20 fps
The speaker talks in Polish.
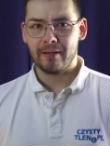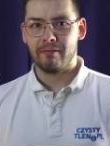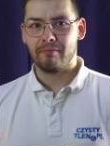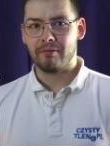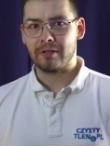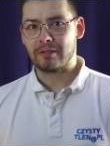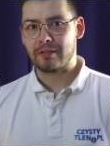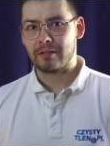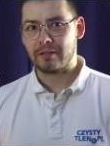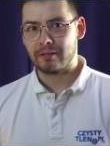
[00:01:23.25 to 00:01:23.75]

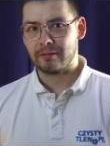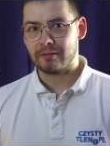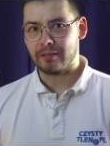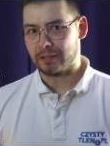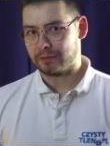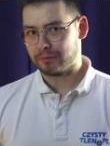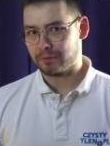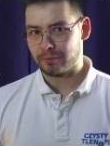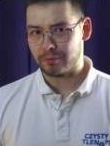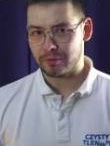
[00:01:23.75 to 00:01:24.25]
Więc
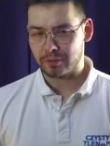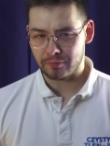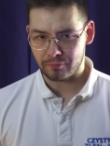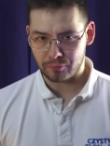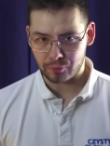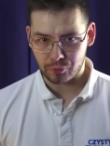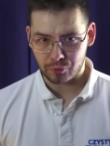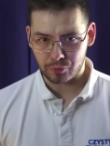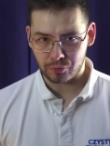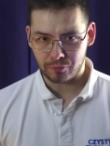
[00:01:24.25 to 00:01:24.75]
na to
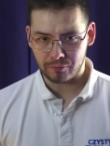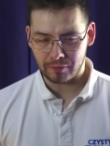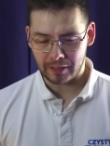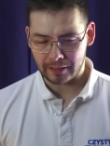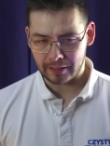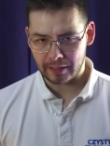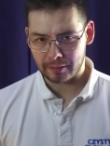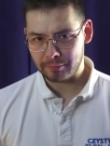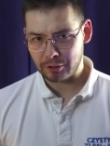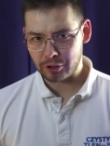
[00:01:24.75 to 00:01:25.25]
zwróć
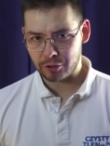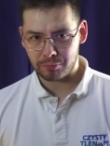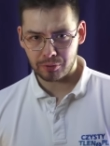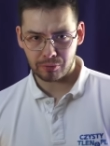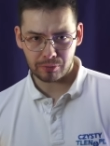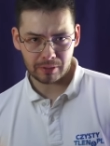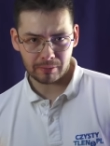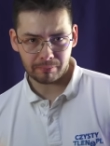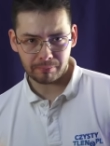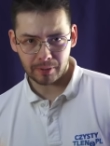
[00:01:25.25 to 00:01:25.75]
uwagę. Jak będziesz
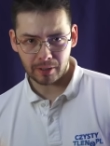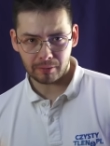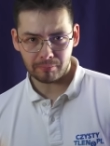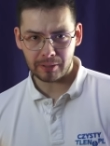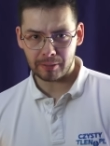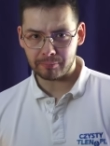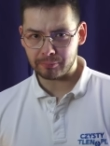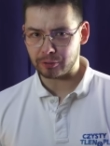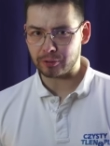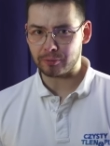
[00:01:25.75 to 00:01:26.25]
miał z tym
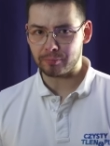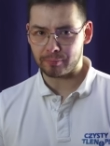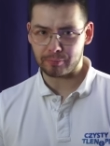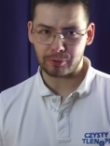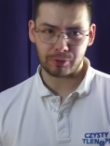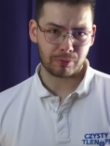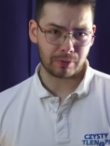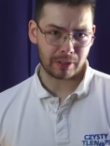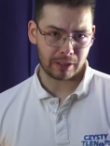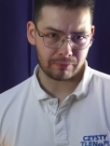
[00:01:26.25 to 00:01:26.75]
problem, no to po
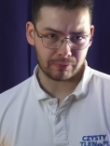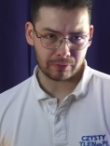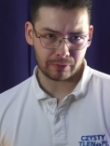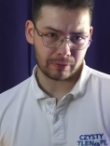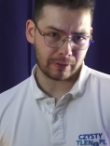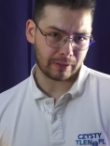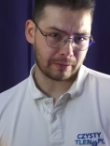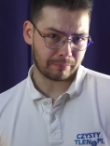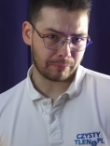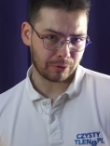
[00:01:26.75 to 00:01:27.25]
prostu zadzwoń do
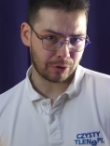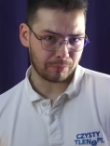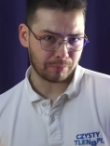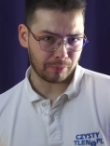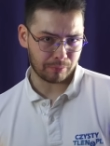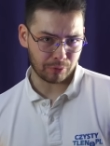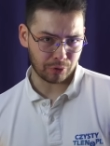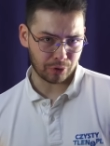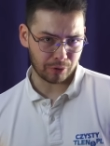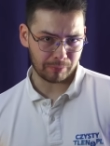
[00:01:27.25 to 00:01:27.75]
nas, my Ci
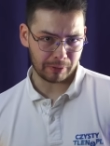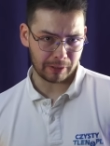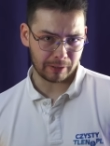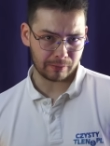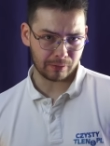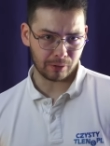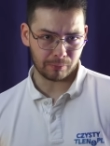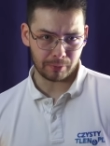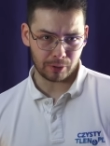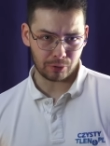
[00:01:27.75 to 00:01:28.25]
pomożemy
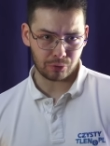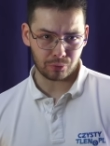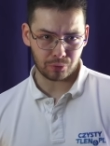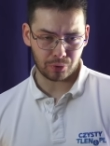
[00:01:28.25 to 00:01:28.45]
dobrać